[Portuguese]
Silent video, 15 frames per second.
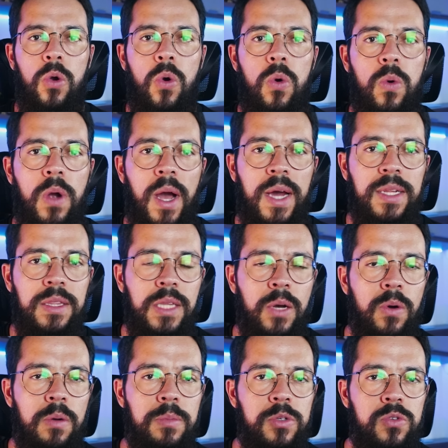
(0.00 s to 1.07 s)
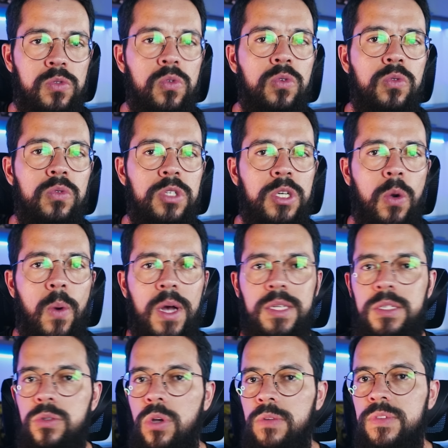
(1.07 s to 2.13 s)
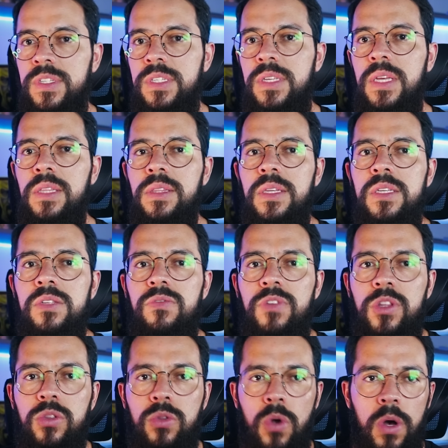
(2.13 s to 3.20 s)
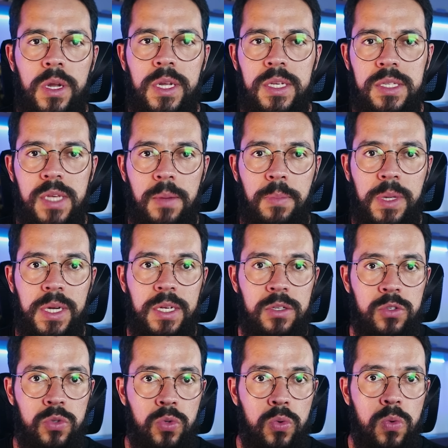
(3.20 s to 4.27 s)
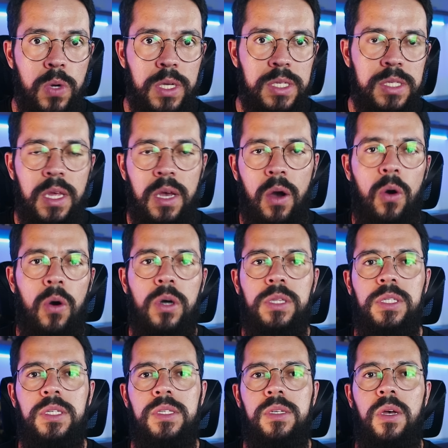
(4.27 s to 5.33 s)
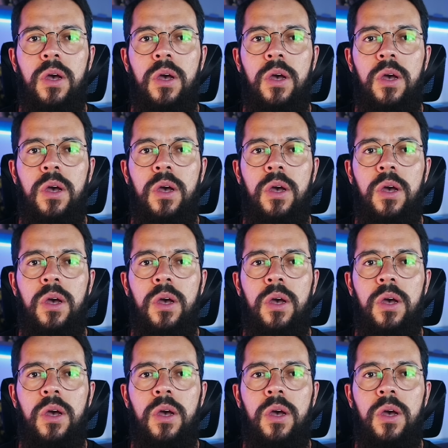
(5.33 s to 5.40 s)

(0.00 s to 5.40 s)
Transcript: Com um cartel absurdo de quase 900 vitórias e apenas duas derrotas,